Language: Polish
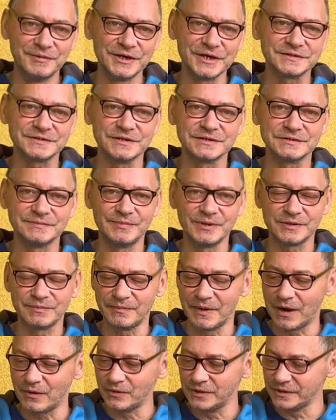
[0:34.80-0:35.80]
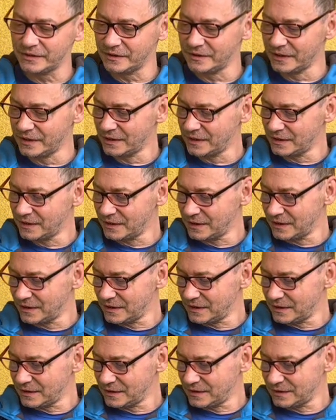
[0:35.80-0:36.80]
jestem zbyt mały
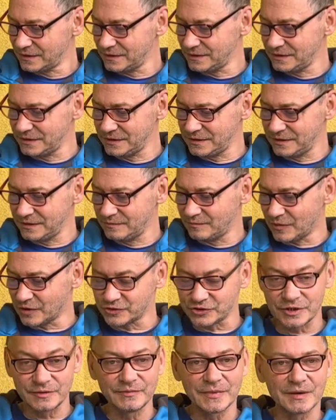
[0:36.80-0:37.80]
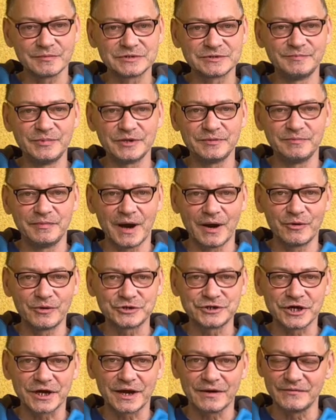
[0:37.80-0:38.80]
i może mam zbyt mało
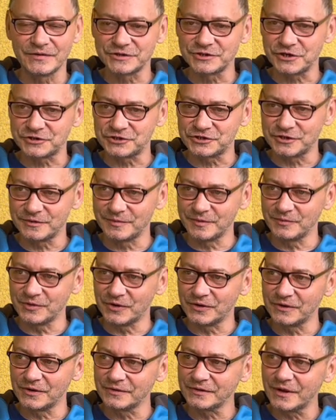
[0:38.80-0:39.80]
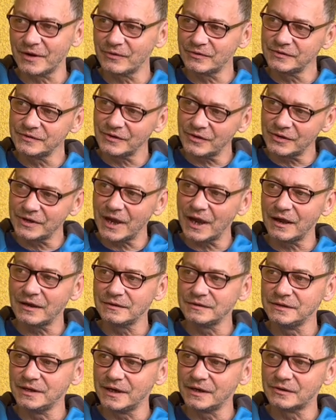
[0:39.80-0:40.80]
ciekawe rzeczy, żeby mnie oglądał. No
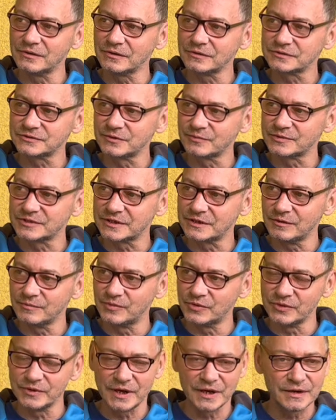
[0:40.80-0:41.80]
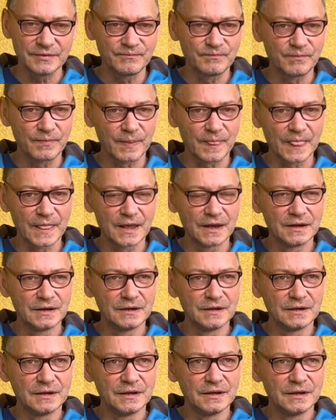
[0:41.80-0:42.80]
ja jego subskrybuję.
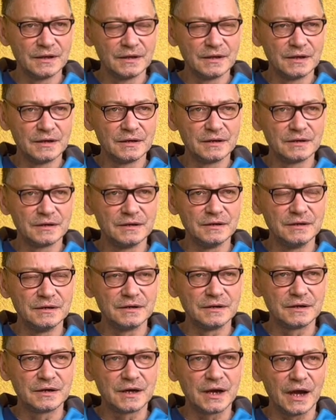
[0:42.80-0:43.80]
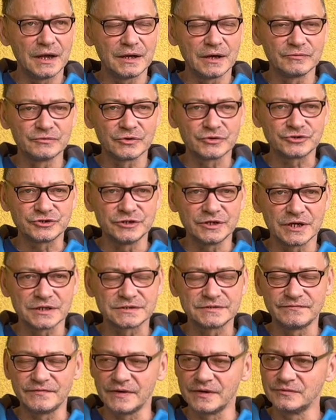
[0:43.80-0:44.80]
Y, kanał nosi
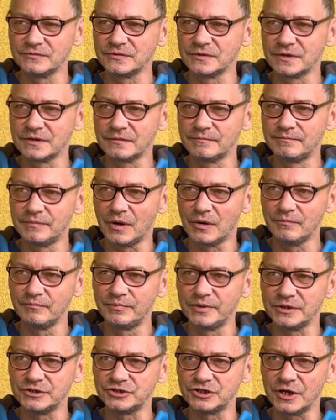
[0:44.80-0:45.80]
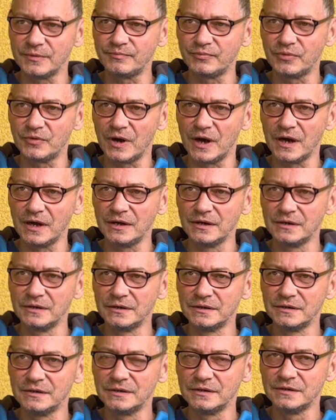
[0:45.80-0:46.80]
nazwę Pompy Ciepła
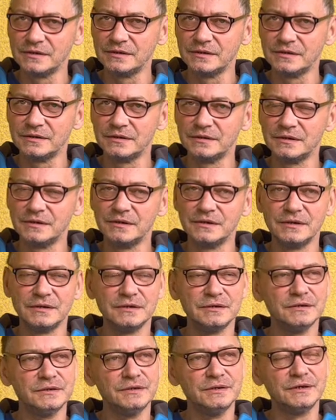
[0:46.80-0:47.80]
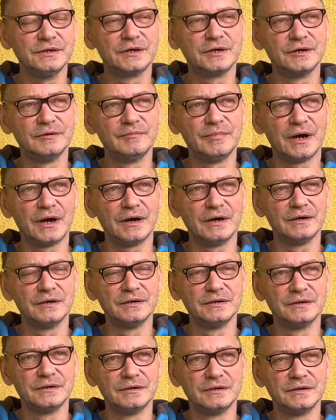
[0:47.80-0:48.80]
i chyba
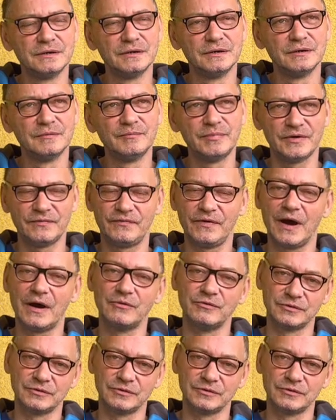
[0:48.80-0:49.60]
PV.